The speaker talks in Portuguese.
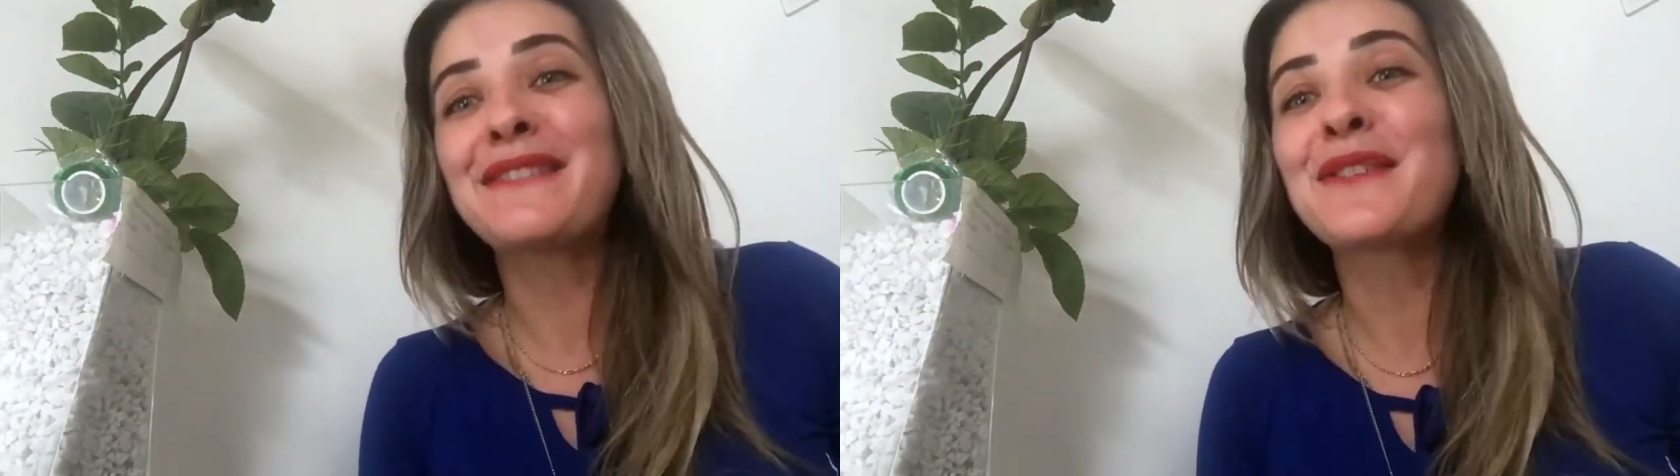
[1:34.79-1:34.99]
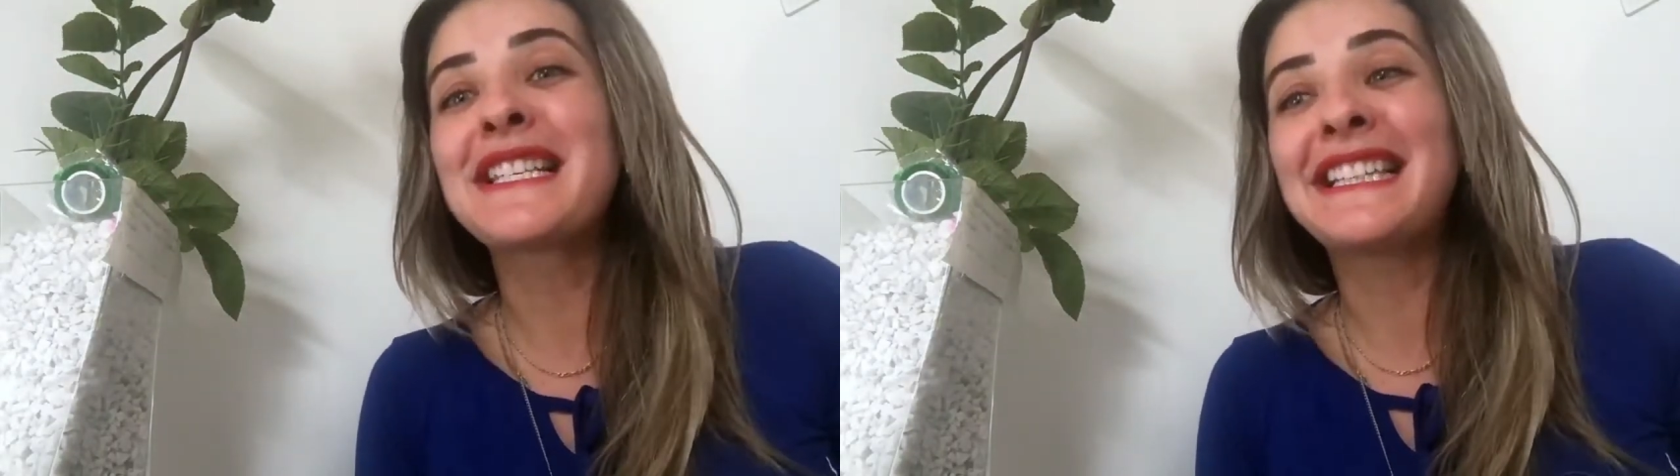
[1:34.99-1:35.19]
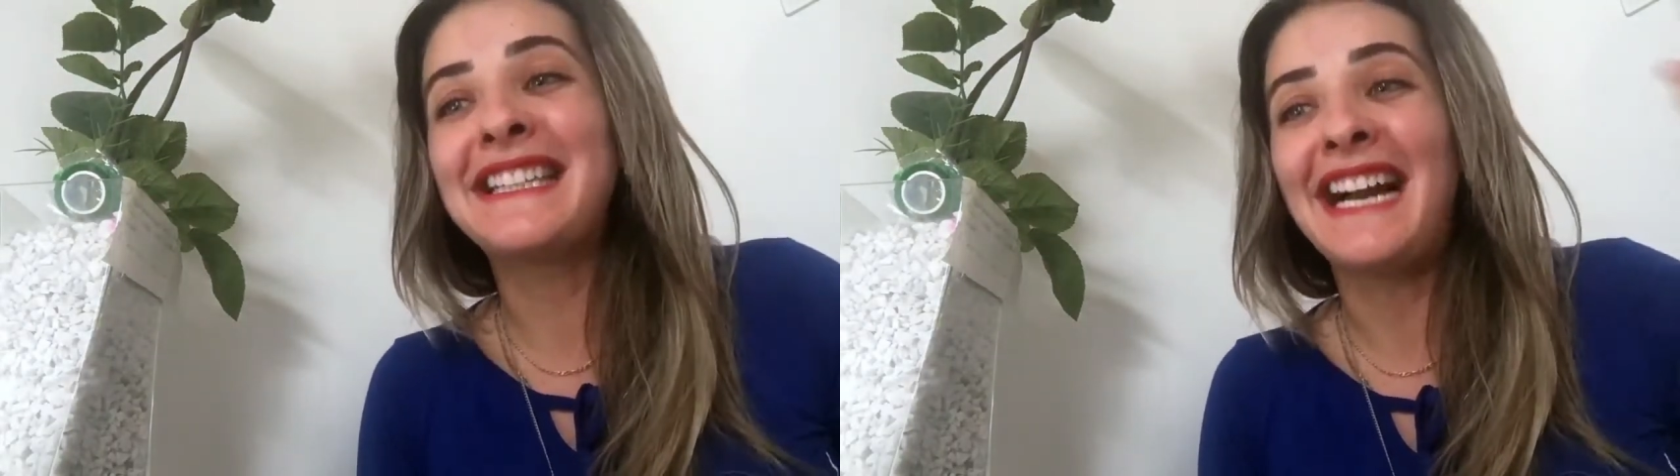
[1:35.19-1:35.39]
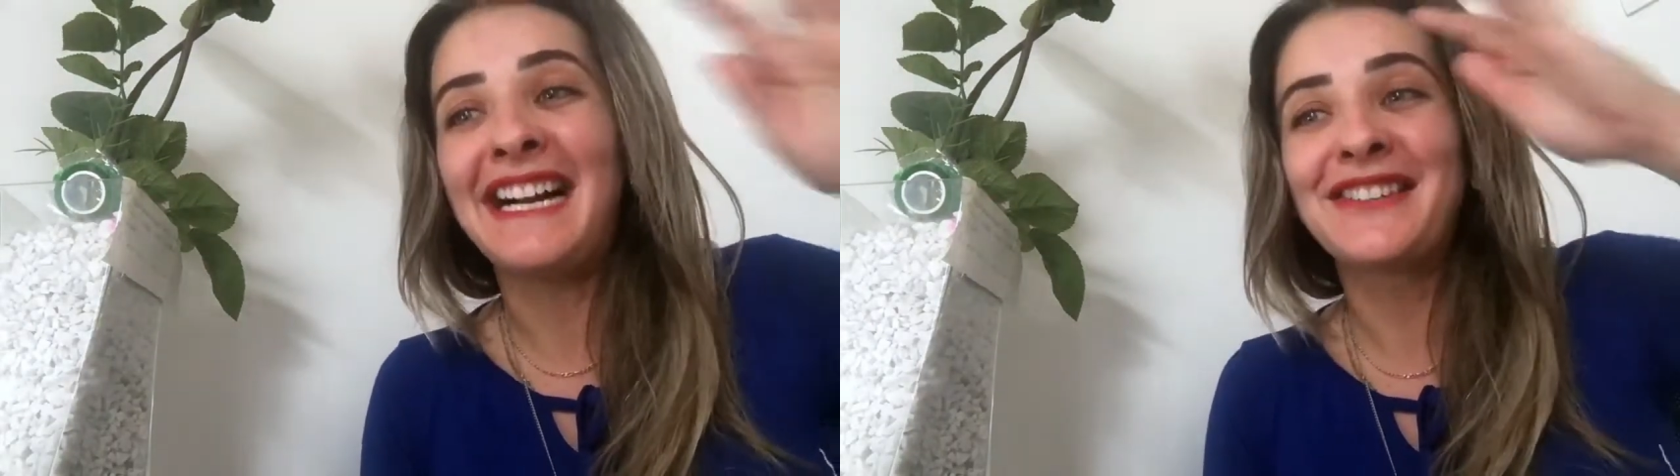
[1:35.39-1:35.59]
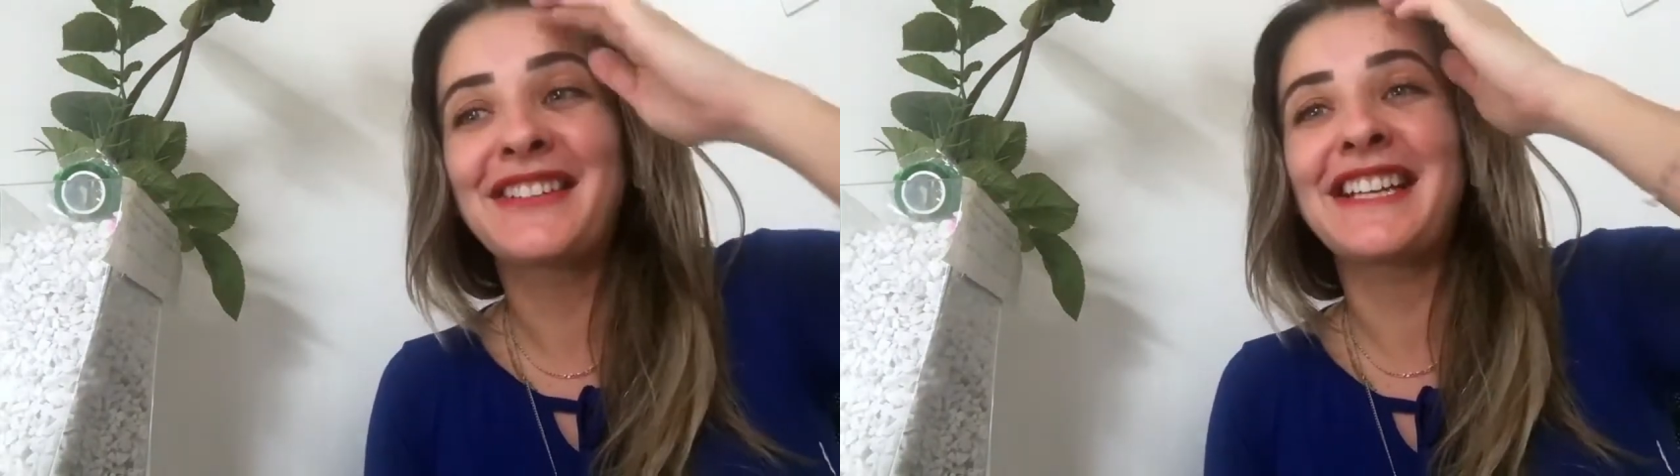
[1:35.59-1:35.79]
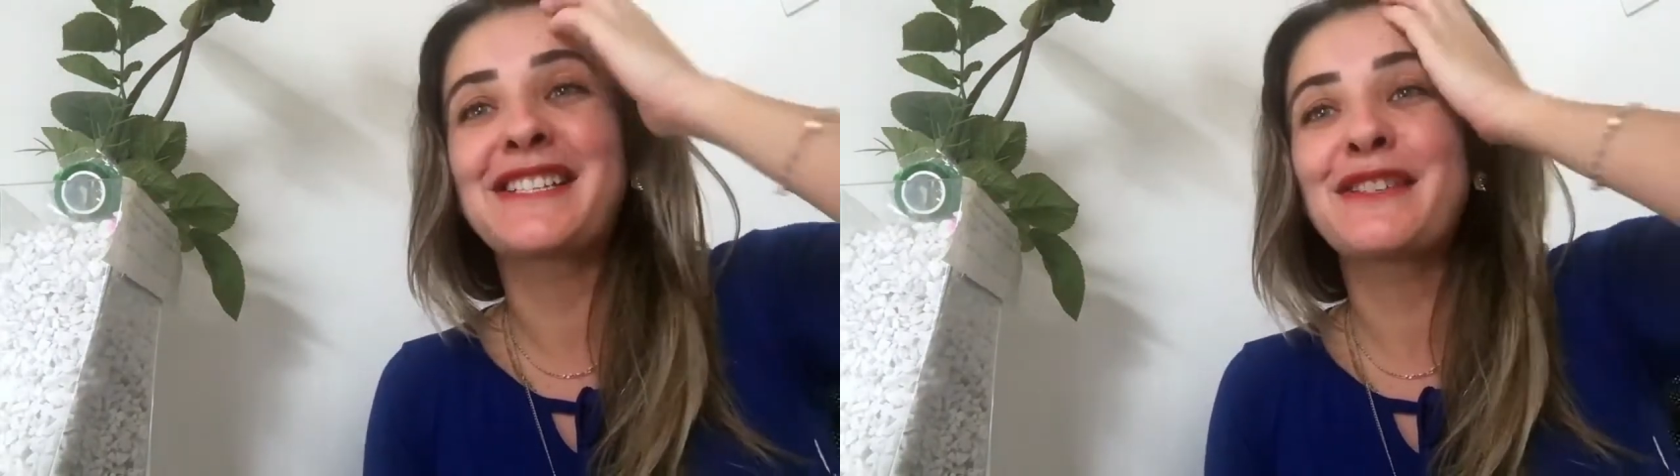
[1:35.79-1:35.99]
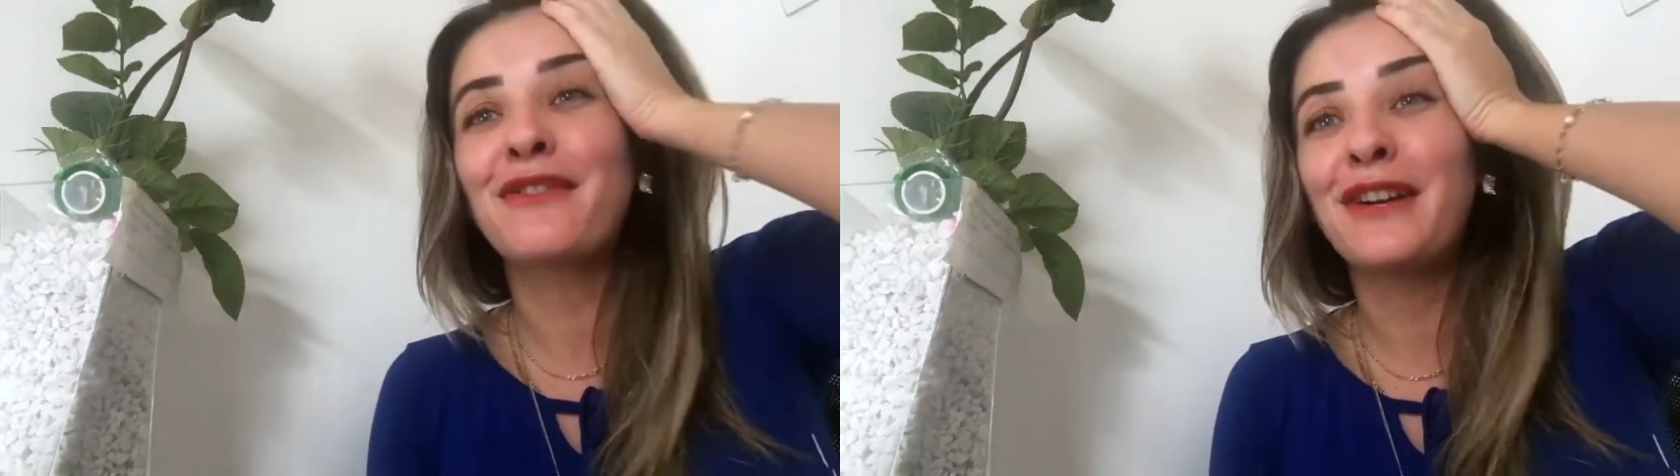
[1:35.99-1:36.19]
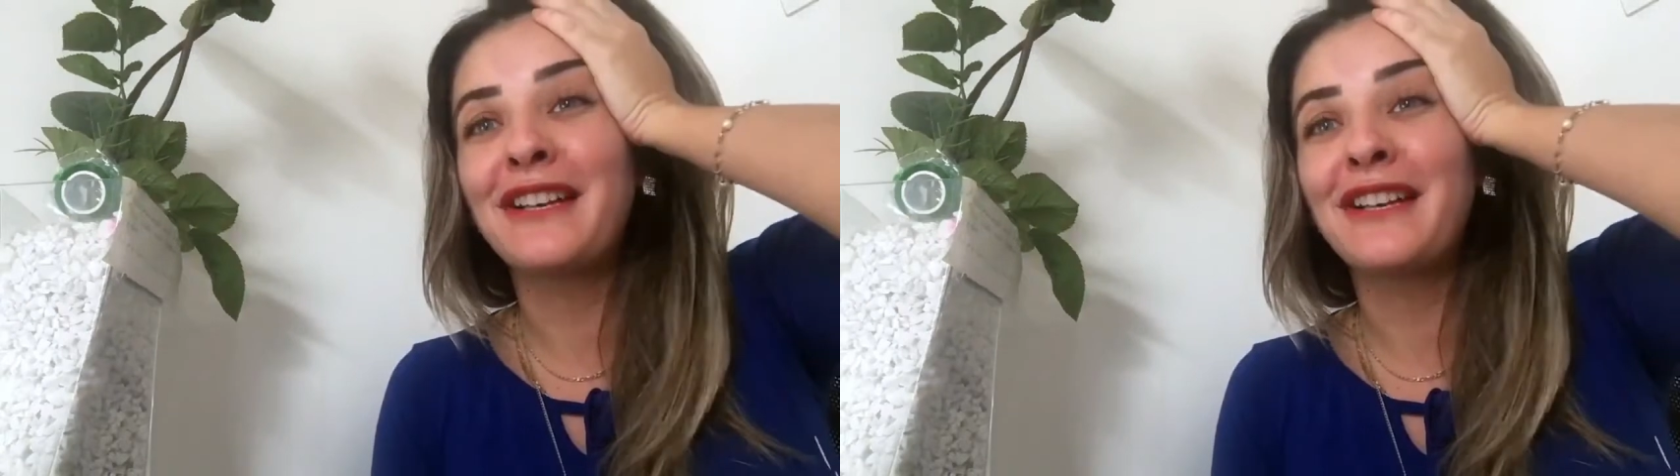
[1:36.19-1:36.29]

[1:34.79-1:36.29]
inusitado que a gente vai